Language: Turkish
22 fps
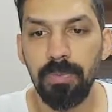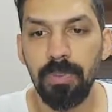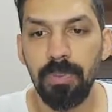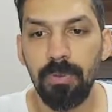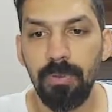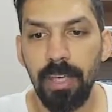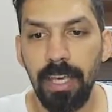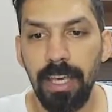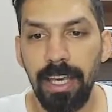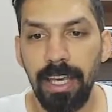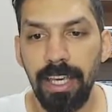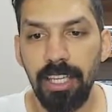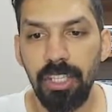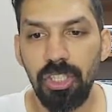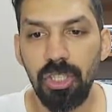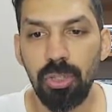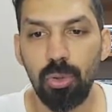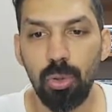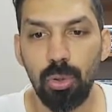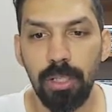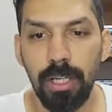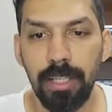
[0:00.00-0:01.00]
ve
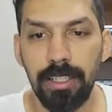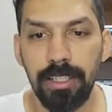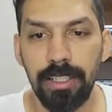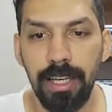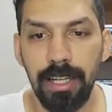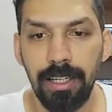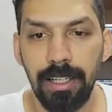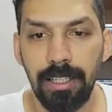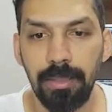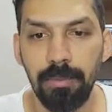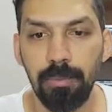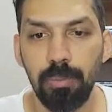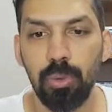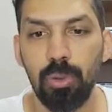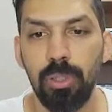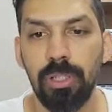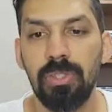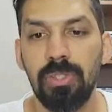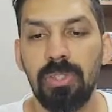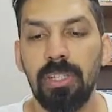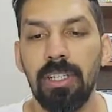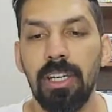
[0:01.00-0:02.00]
eşit olan yerleri
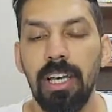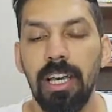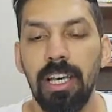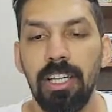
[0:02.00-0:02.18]
burası.